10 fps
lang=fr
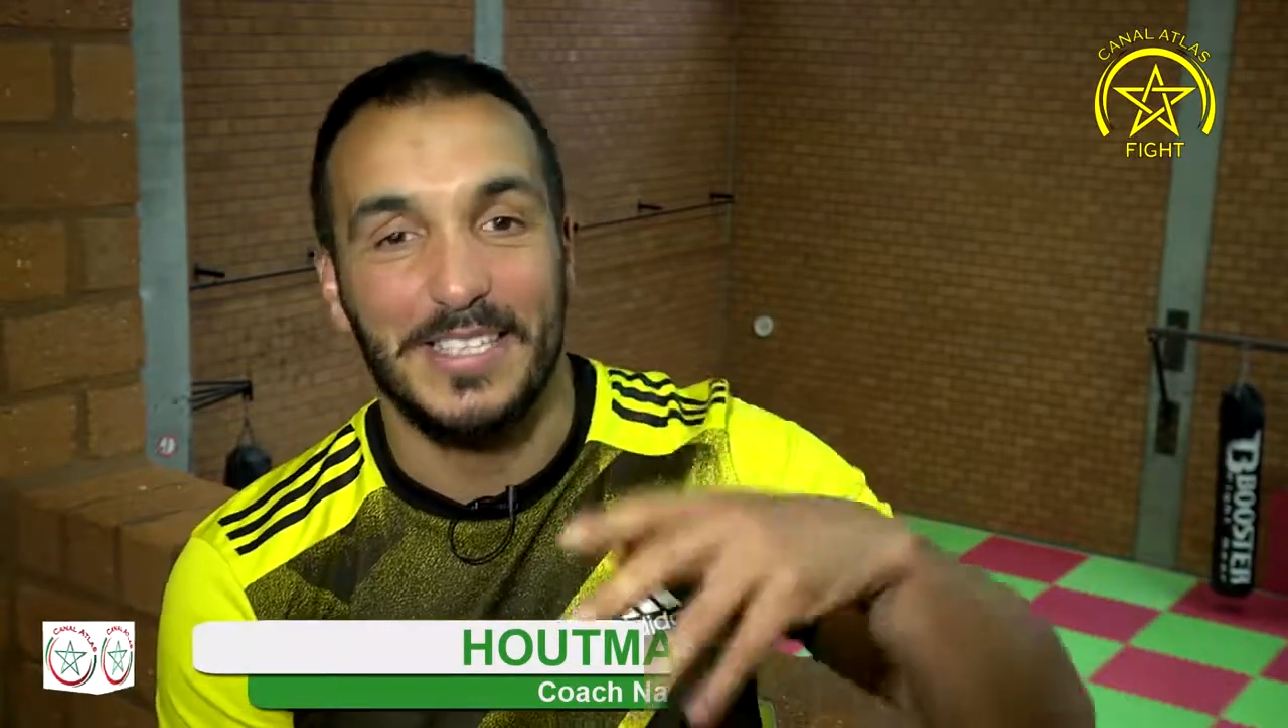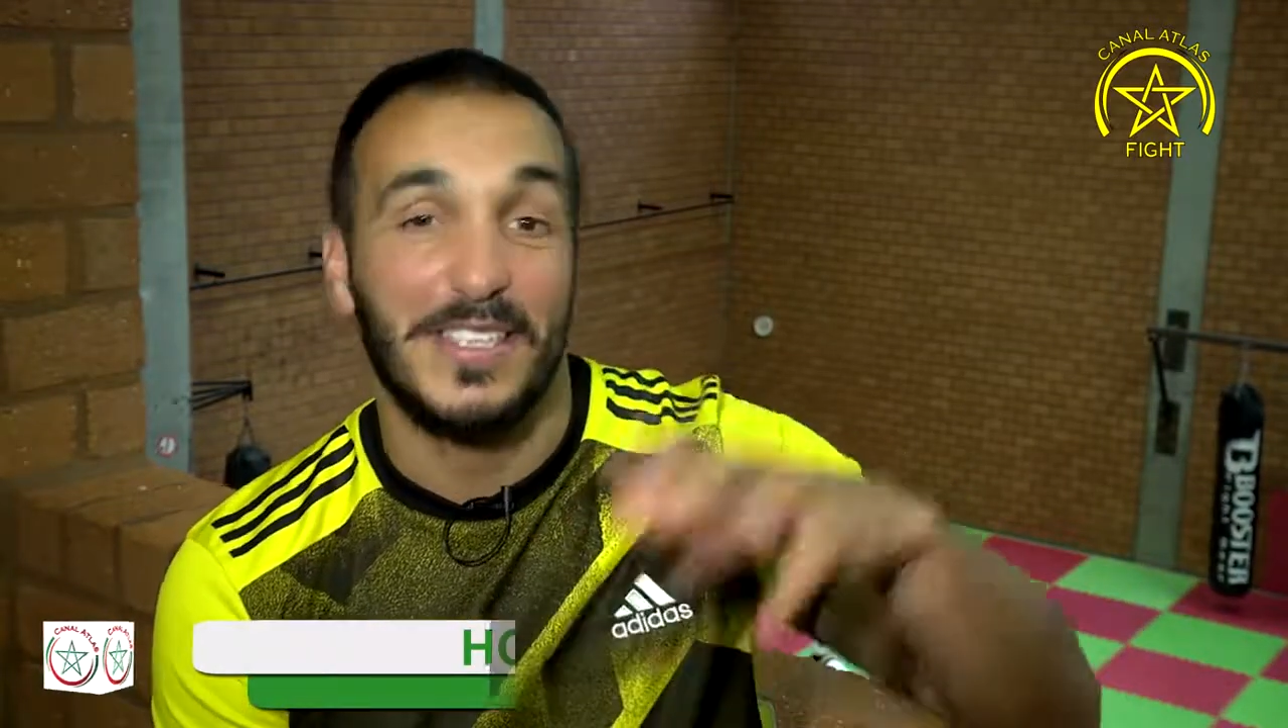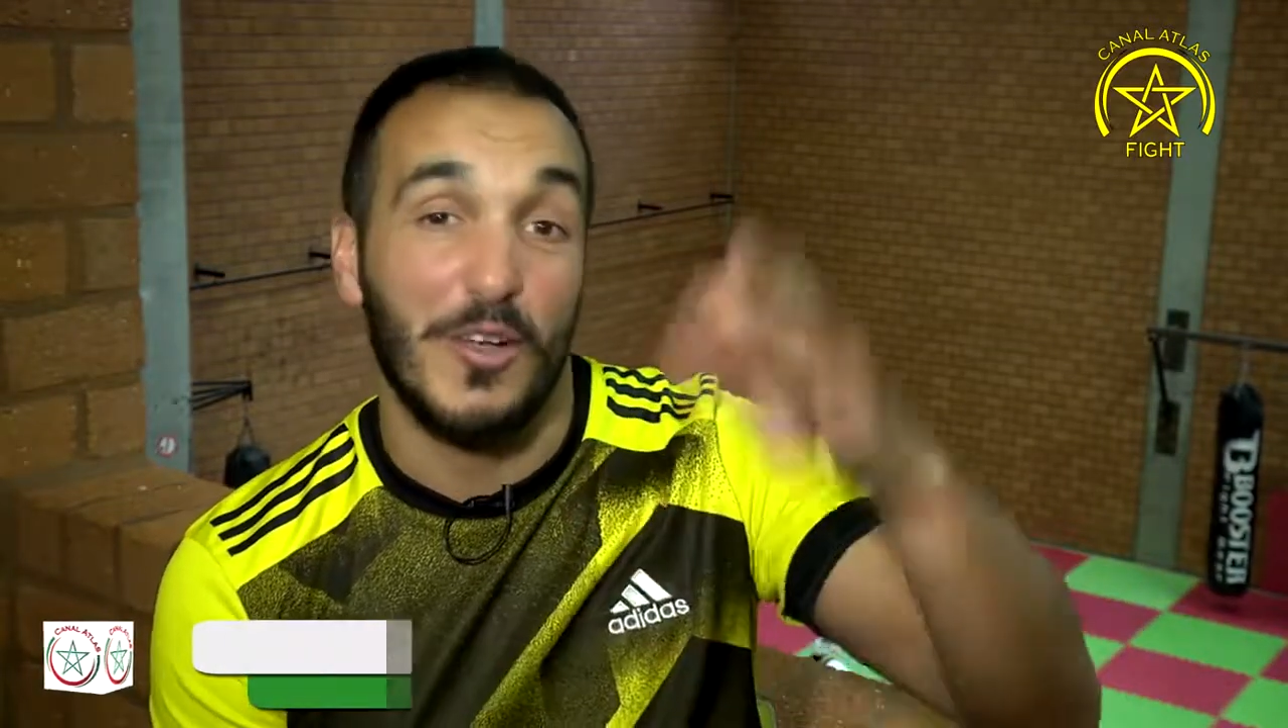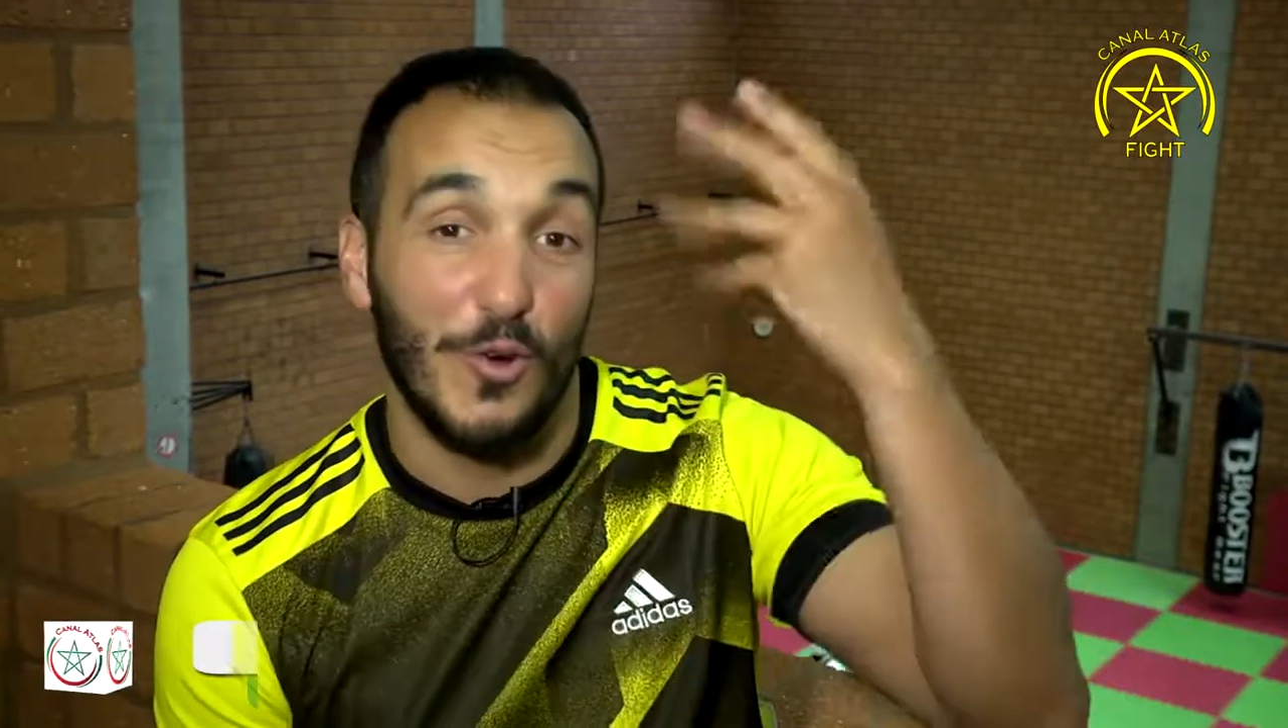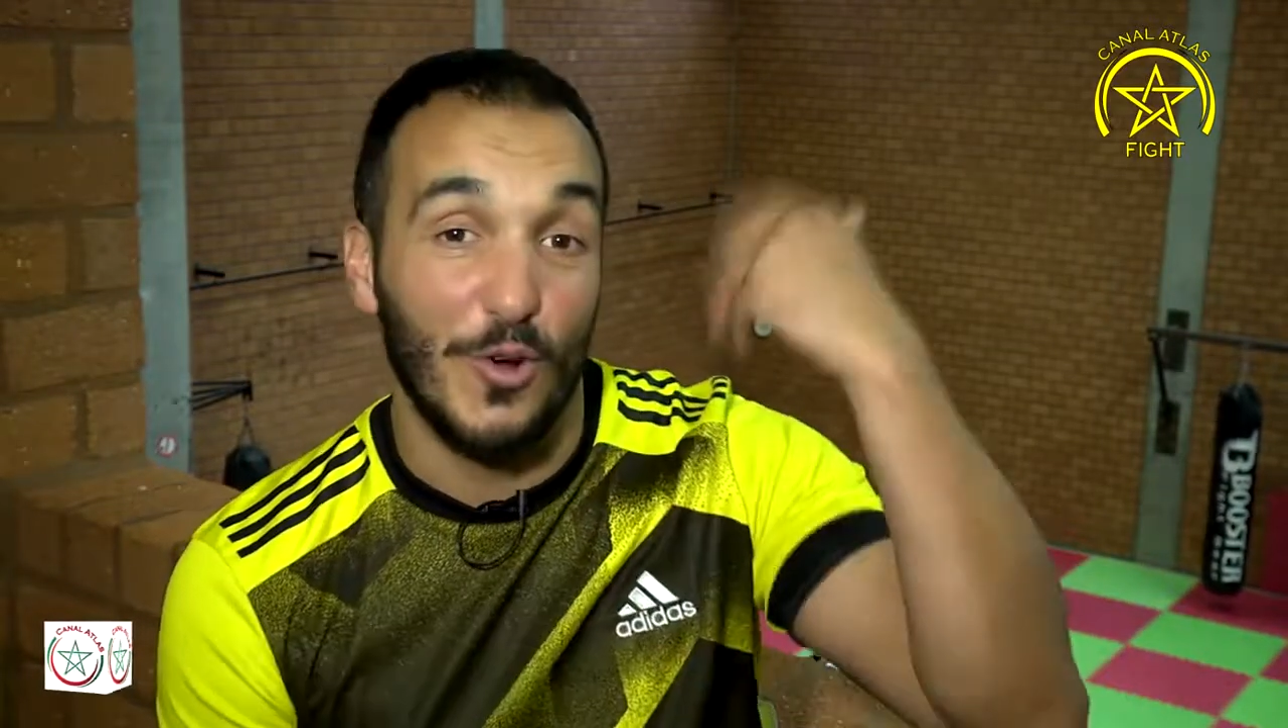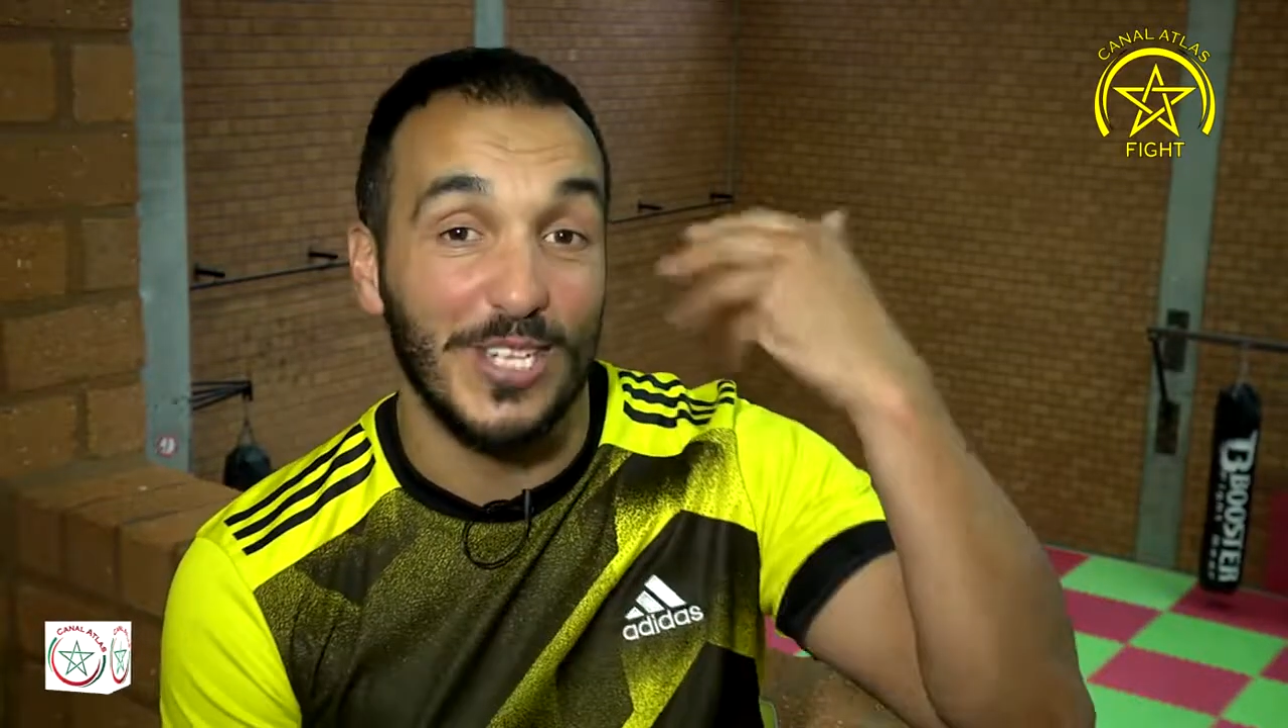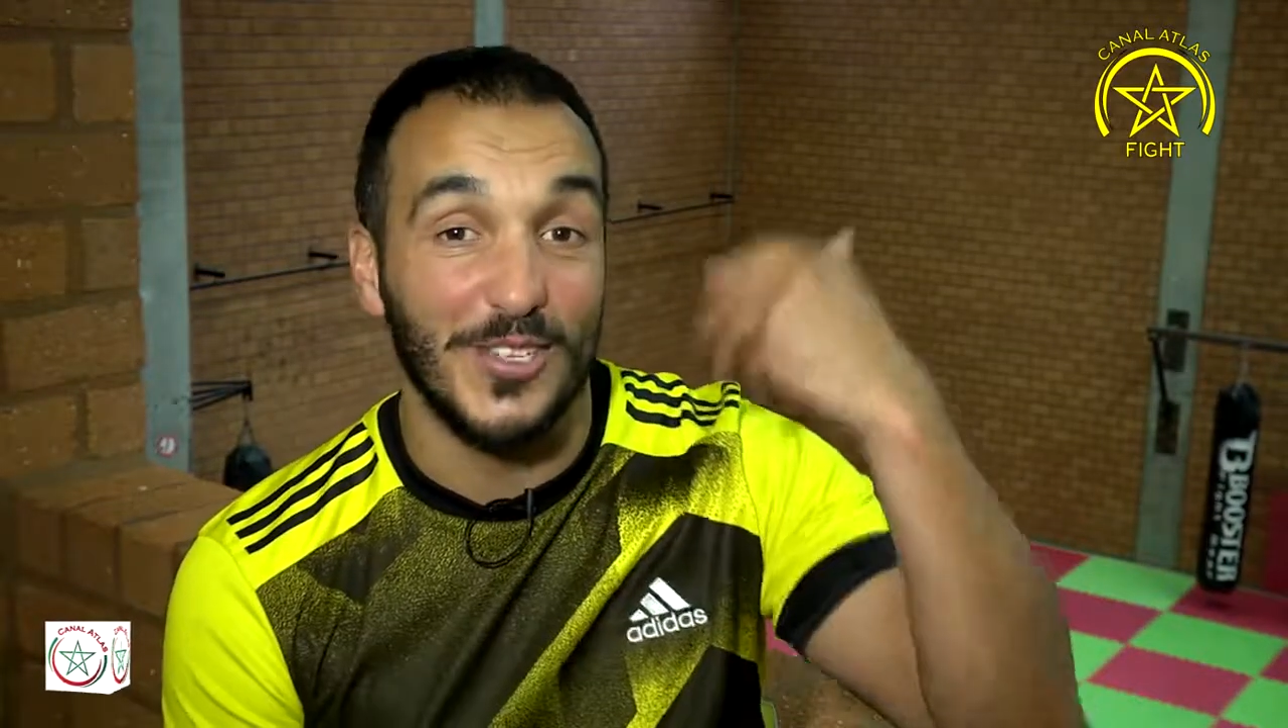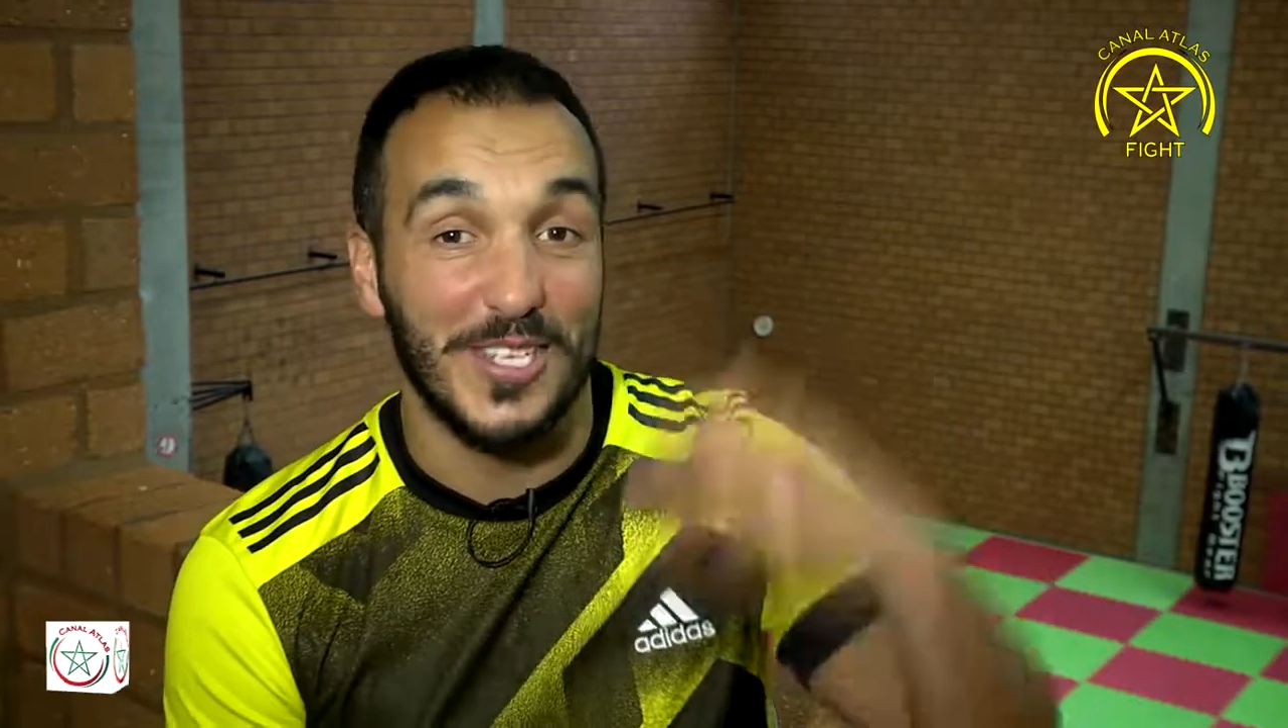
c'était encore les